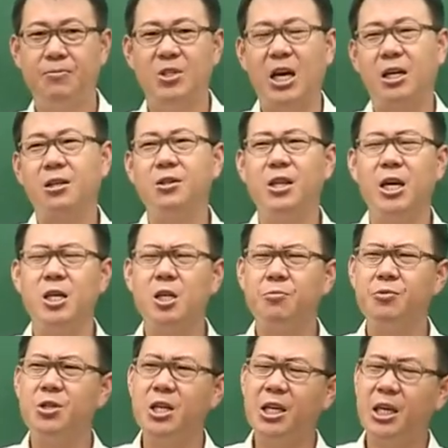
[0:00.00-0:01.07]
자, 그런데
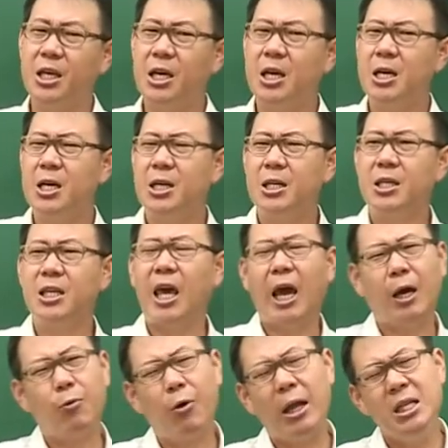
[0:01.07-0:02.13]
여러분들이
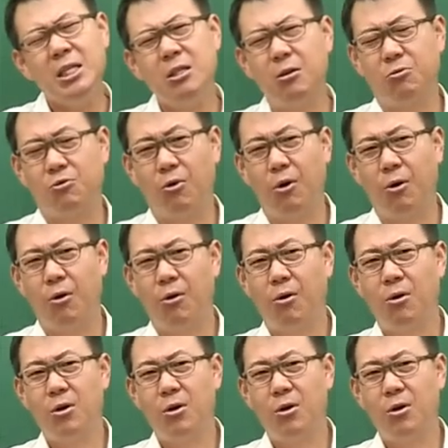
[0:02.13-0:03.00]
객관적으로